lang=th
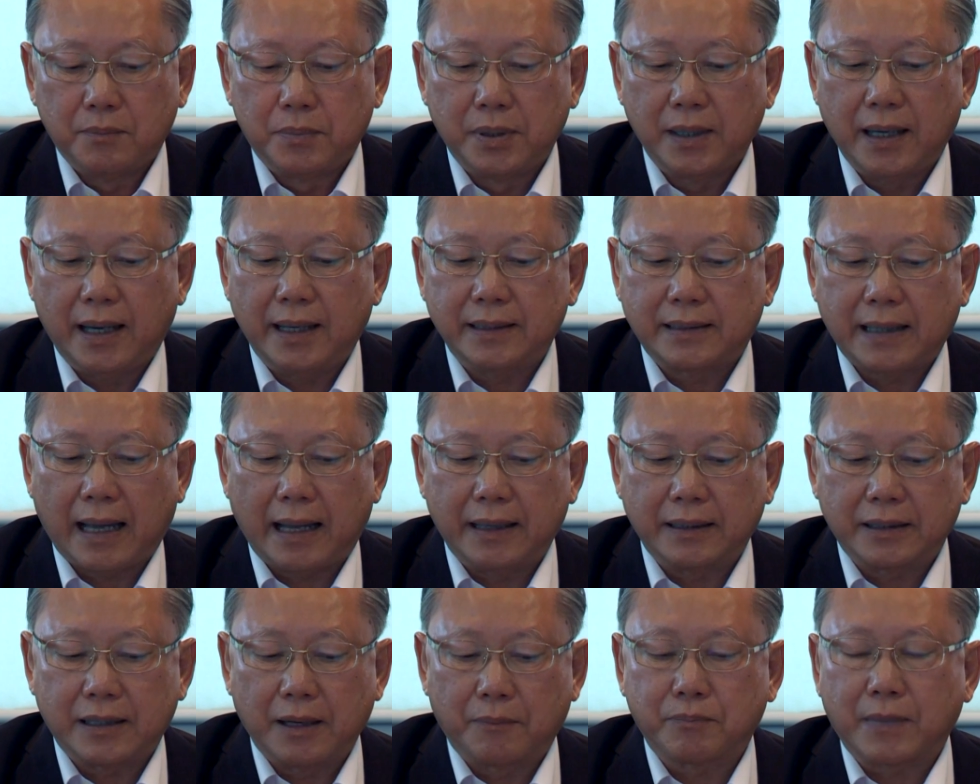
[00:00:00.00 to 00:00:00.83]
เพื่อให้
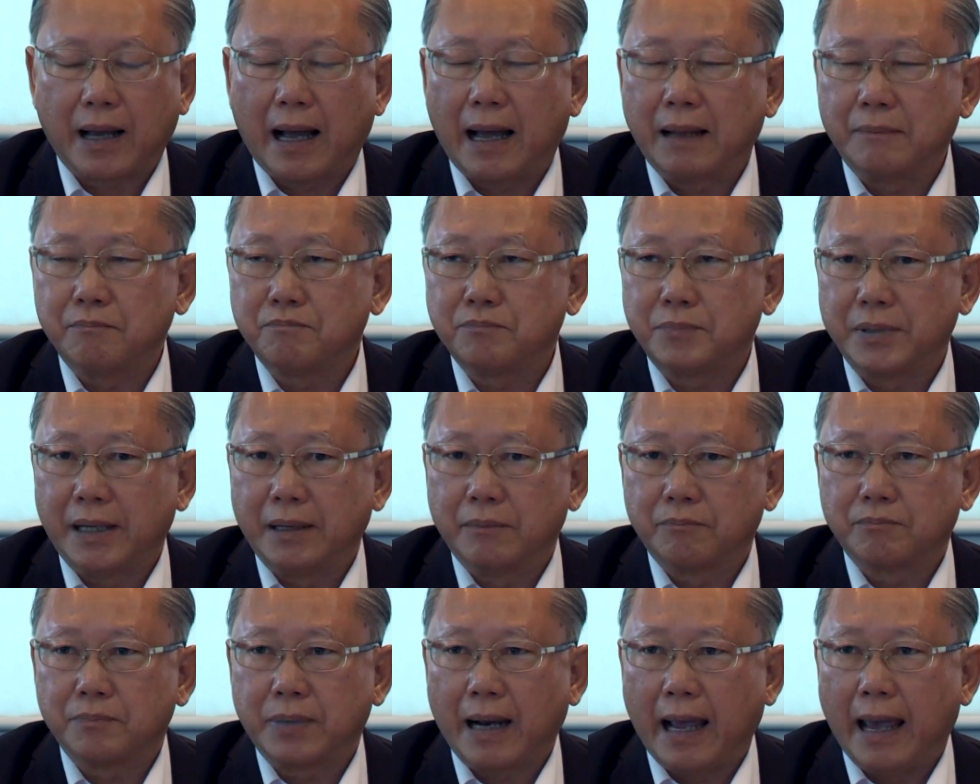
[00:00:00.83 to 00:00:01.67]
ทันกับการเป
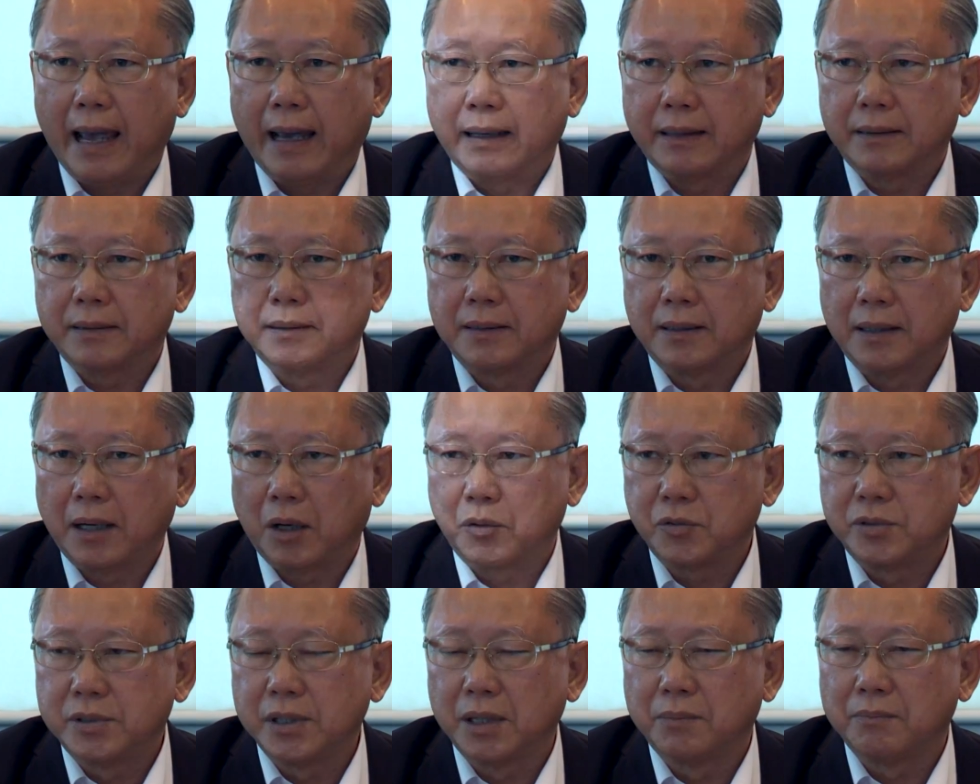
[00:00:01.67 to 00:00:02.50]
ลี่ยนแปลง
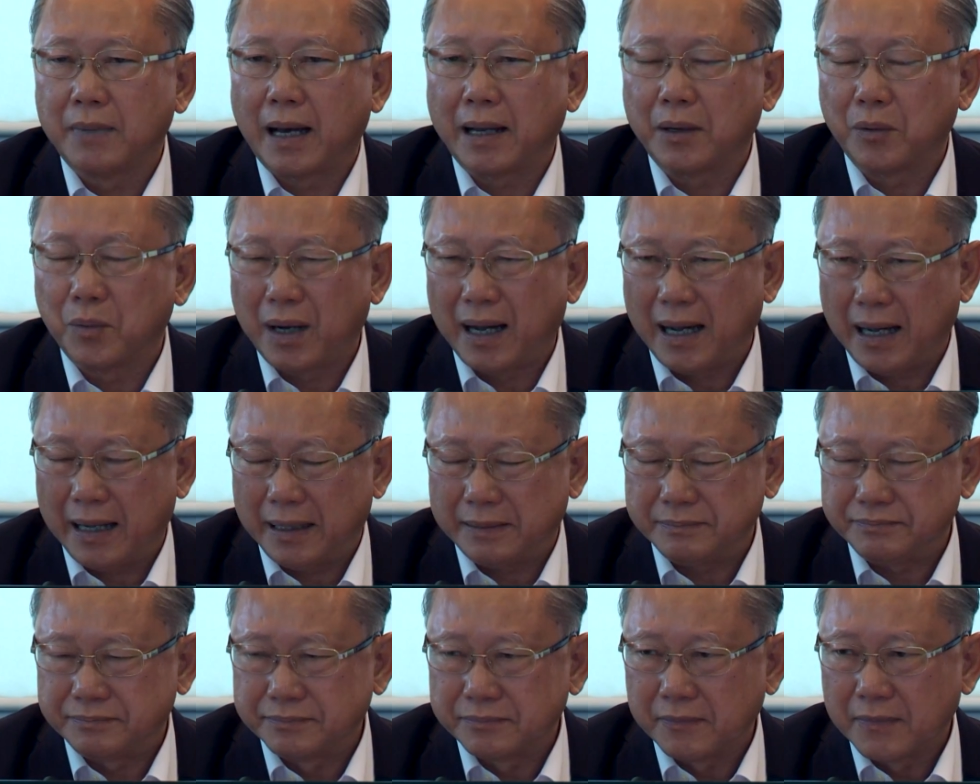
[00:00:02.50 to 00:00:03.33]
เราเชื่อมั่นว่า
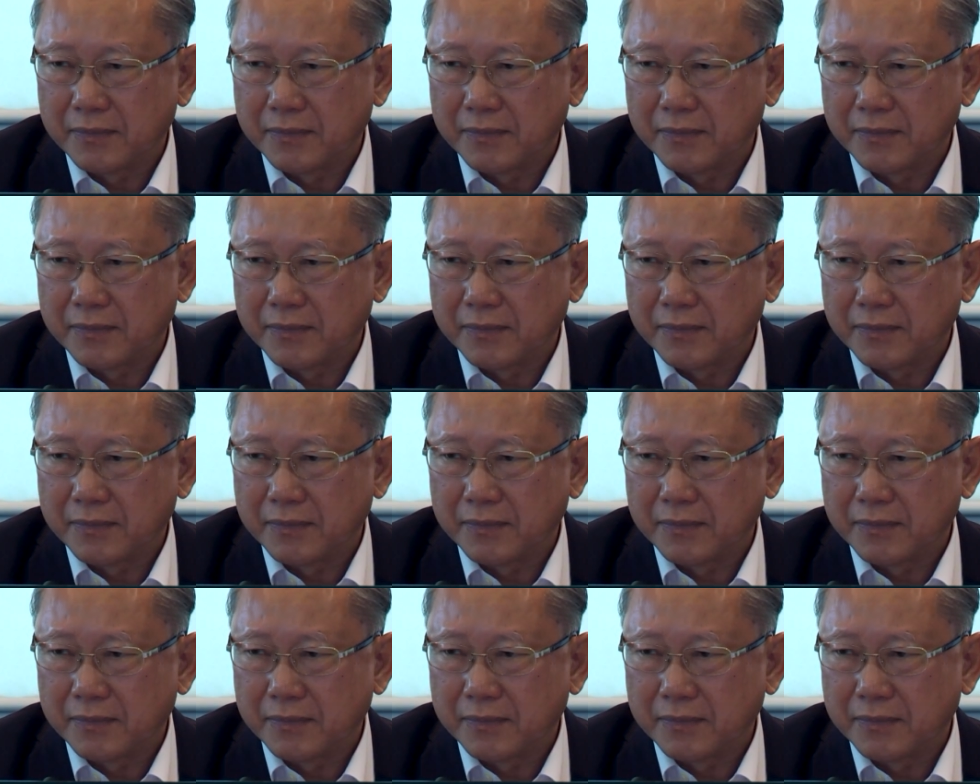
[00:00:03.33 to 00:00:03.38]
